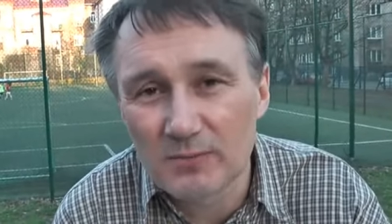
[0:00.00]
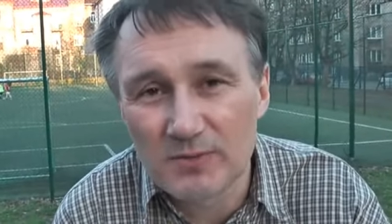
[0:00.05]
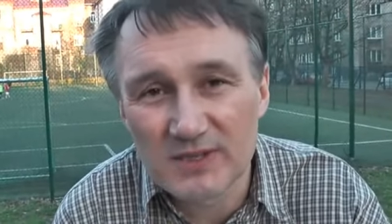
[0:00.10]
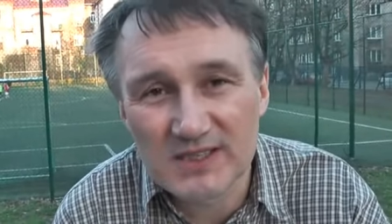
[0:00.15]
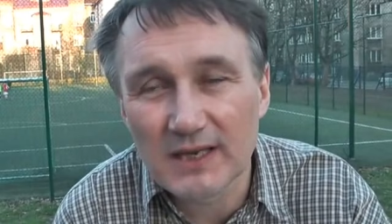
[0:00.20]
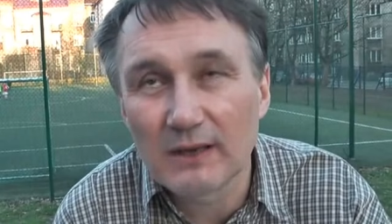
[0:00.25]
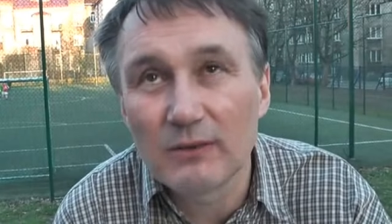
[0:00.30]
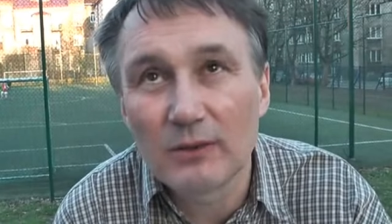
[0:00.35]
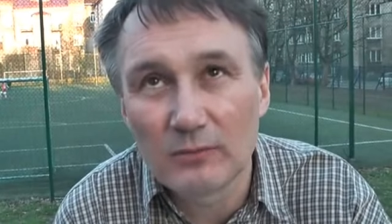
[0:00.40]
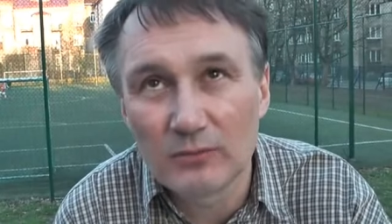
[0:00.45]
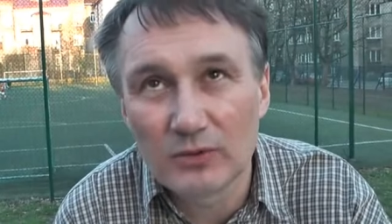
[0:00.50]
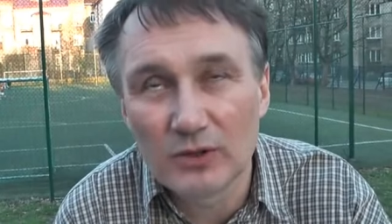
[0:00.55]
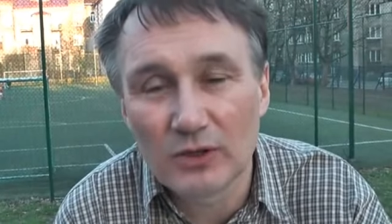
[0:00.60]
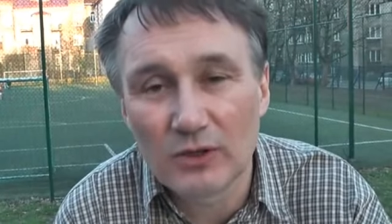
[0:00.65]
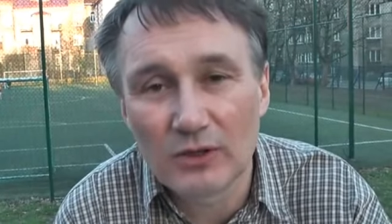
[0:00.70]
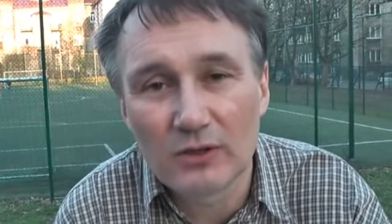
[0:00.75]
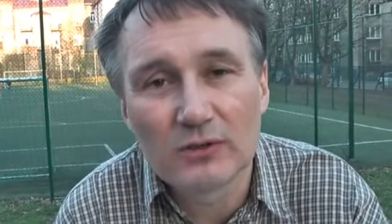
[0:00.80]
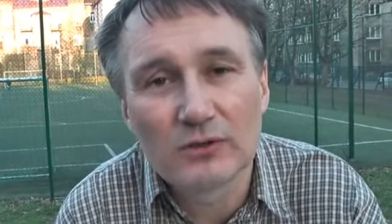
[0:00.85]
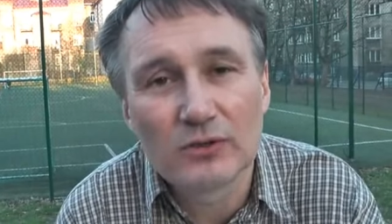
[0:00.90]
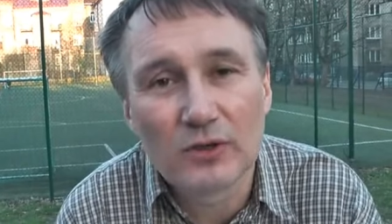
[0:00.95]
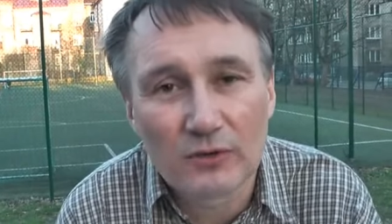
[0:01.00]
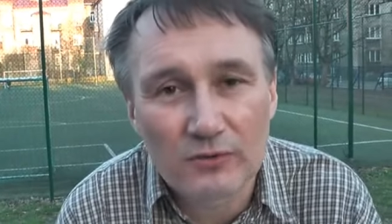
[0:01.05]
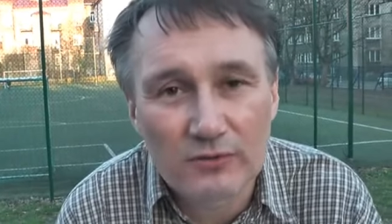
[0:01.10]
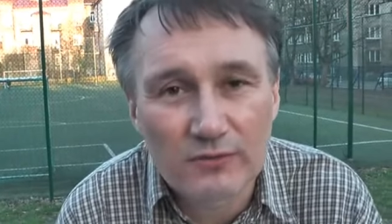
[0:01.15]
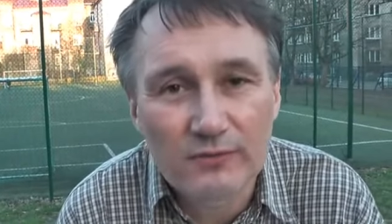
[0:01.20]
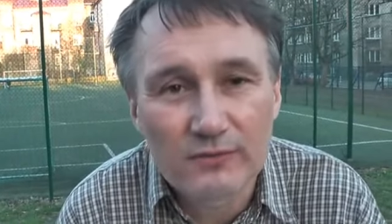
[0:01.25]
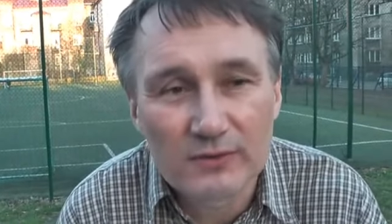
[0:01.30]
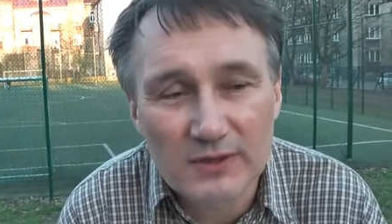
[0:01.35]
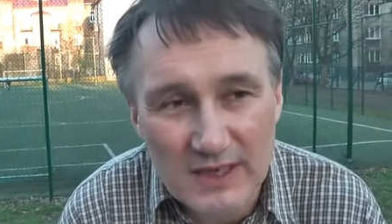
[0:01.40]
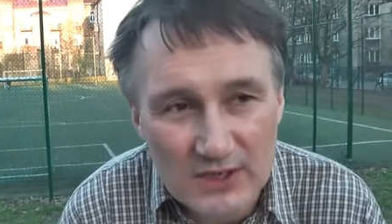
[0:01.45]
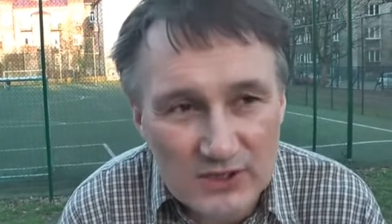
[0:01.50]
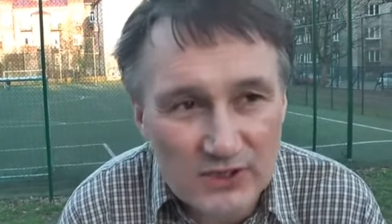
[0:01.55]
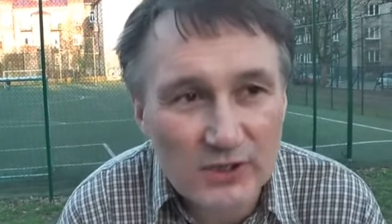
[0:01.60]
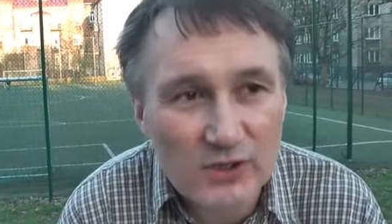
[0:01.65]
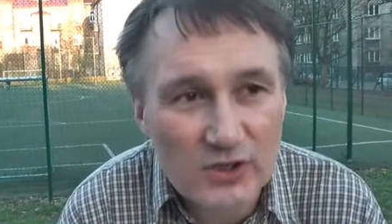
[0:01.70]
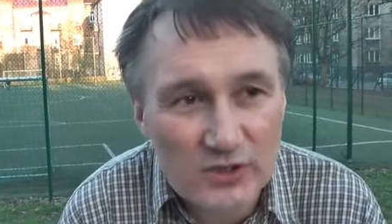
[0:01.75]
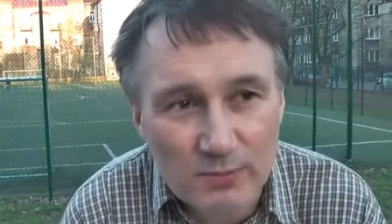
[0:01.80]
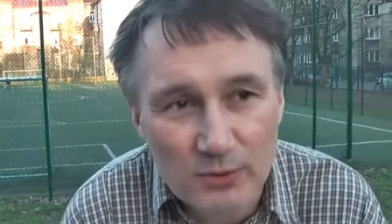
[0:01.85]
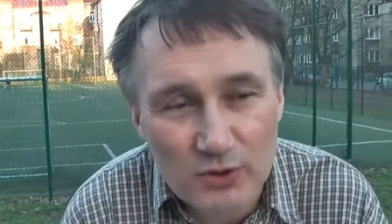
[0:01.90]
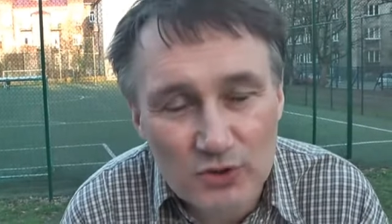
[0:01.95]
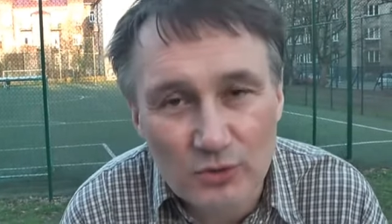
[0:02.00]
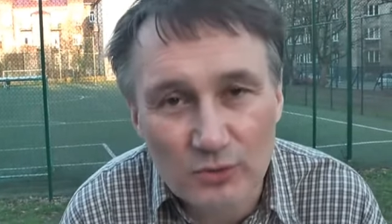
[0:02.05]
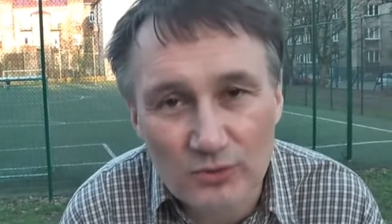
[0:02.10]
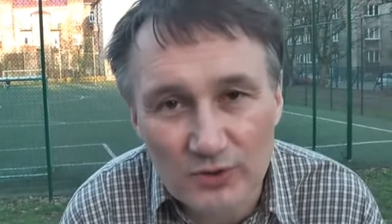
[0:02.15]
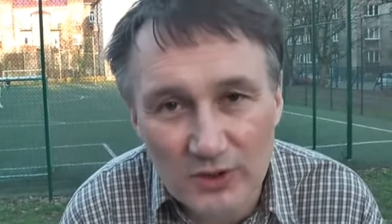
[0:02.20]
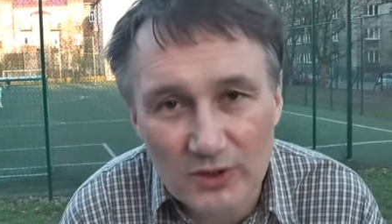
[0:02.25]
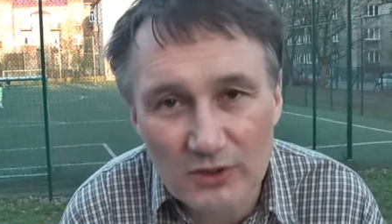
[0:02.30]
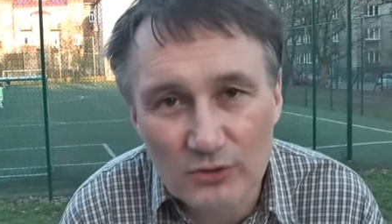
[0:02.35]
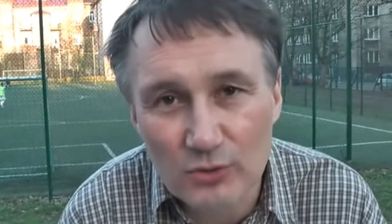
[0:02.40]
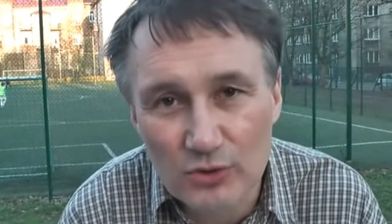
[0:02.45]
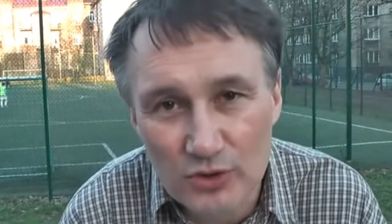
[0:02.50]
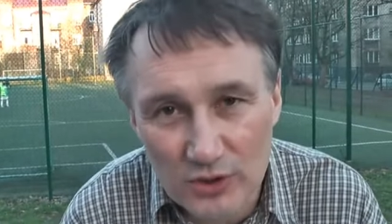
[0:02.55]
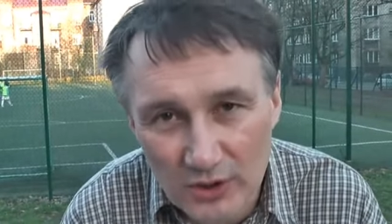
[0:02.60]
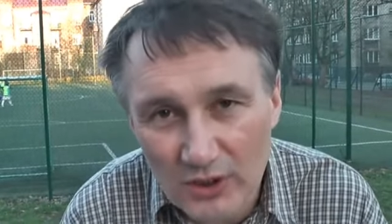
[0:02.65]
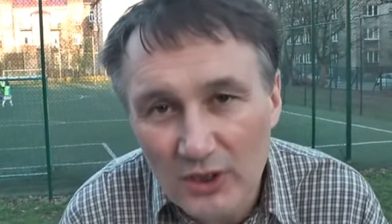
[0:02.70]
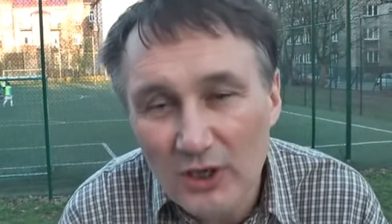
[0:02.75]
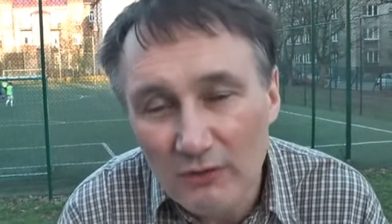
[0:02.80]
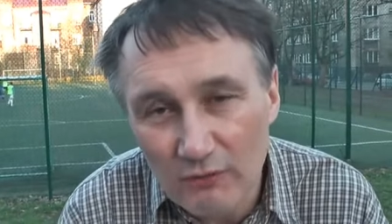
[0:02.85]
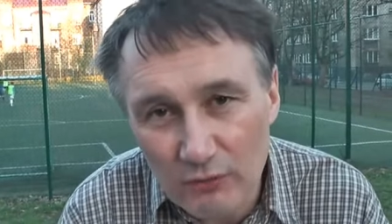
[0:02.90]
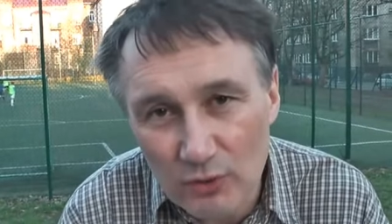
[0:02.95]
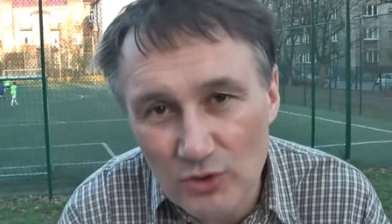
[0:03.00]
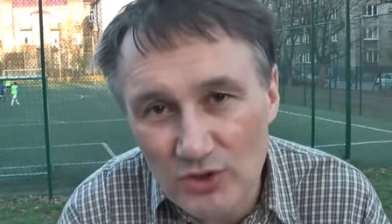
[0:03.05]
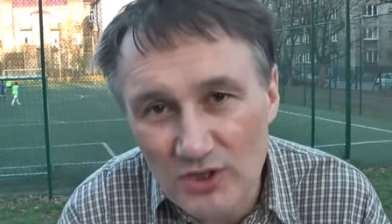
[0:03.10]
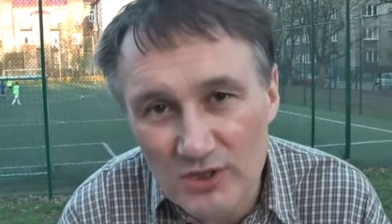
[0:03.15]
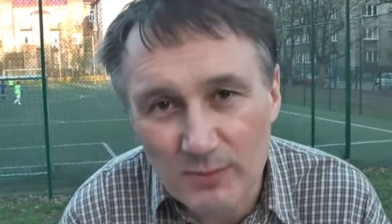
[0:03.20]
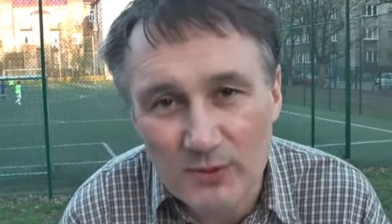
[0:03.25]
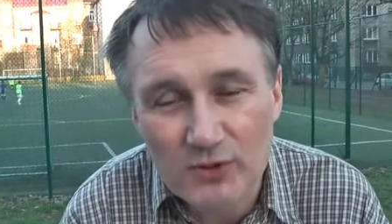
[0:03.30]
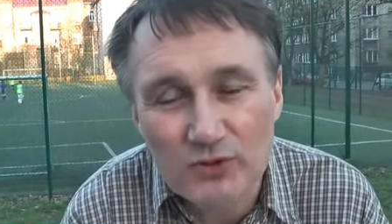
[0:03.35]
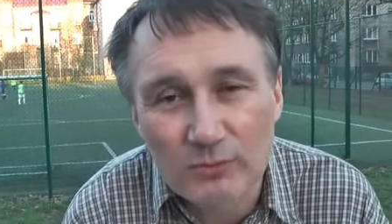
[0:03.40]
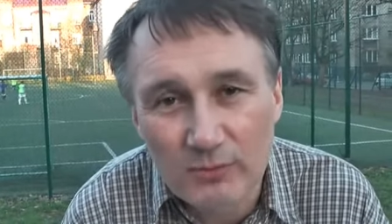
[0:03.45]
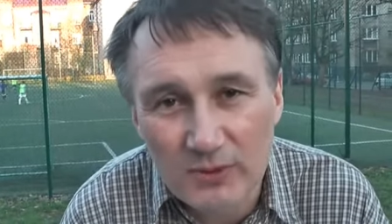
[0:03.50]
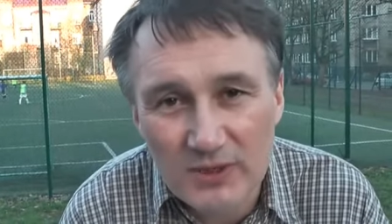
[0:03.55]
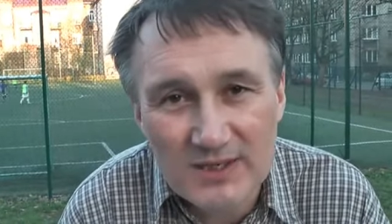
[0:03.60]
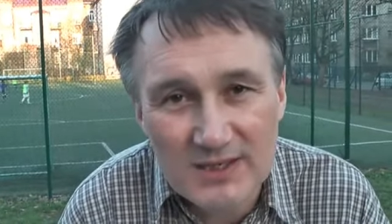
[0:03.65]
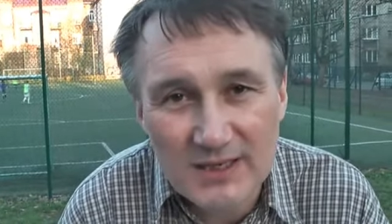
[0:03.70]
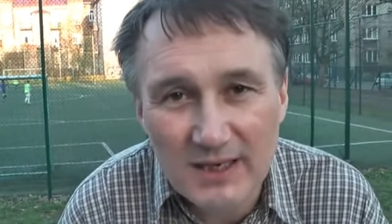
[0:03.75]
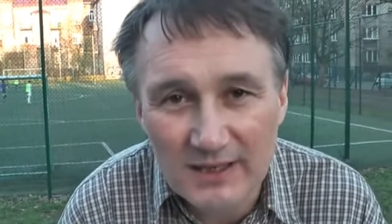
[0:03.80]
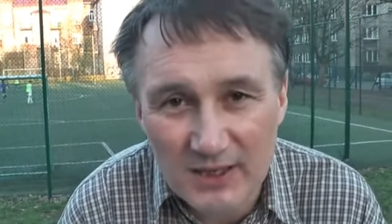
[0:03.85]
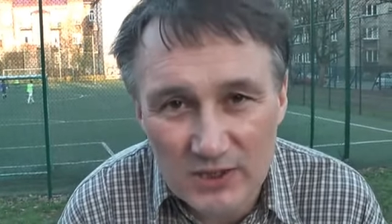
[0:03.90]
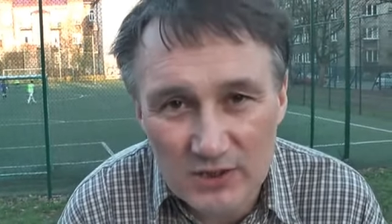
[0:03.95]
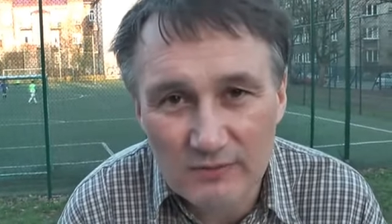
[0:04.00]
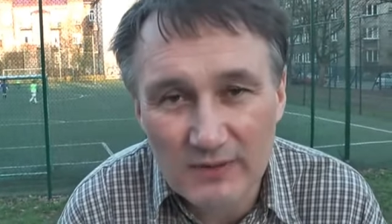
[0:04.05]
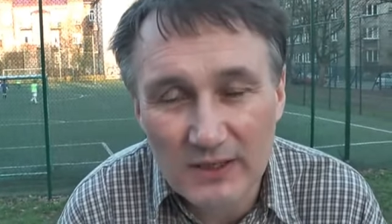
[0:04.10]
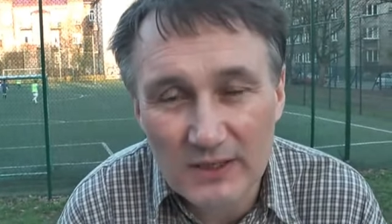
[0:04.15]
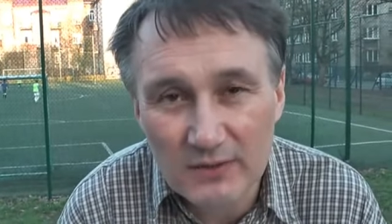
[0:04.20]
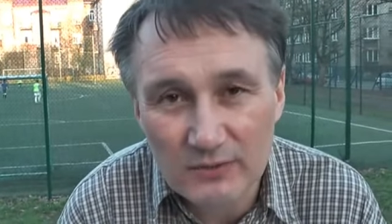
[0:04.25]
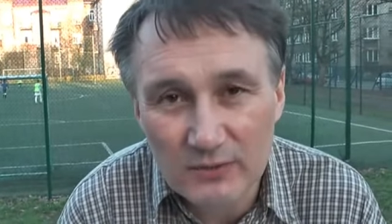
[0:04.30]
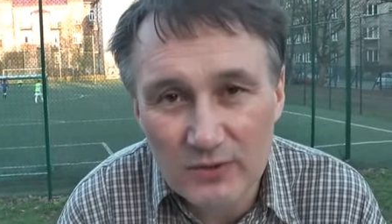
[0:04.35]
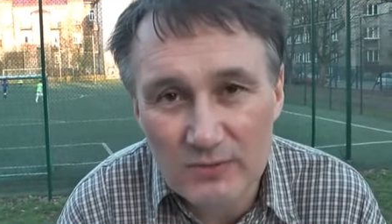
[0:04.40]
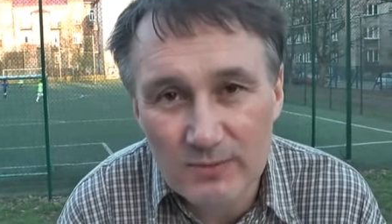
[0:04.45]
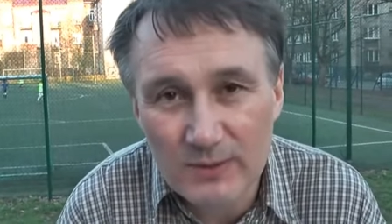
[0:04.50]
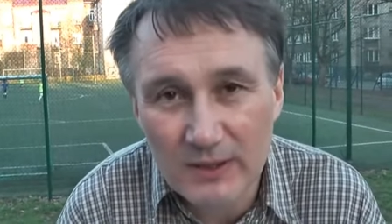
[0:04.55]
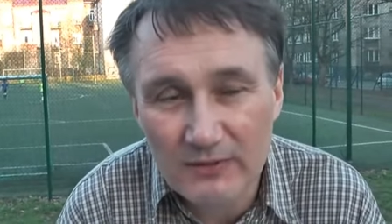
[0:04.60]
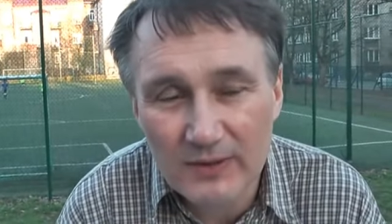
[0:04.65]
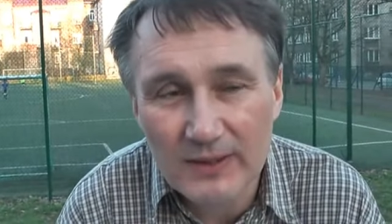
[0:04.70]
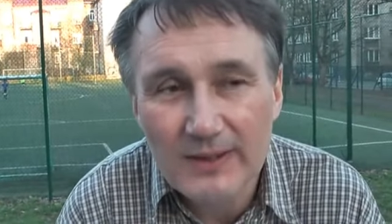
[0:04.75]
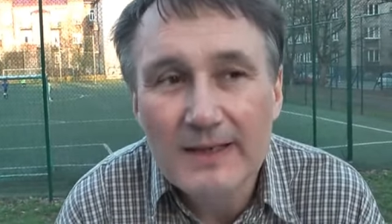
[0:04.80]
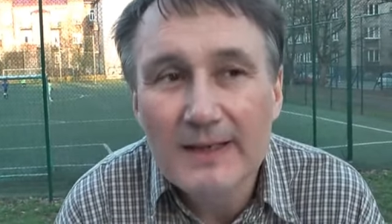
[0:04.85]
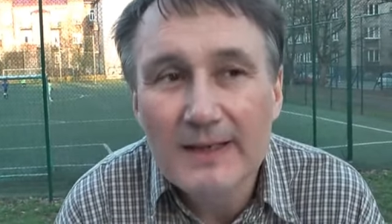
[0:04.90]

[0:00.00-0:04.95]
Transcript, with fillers: Pisałem do, do każdego spośród nich, którzy w różny sposób byli zaangażowani w tą sprawę,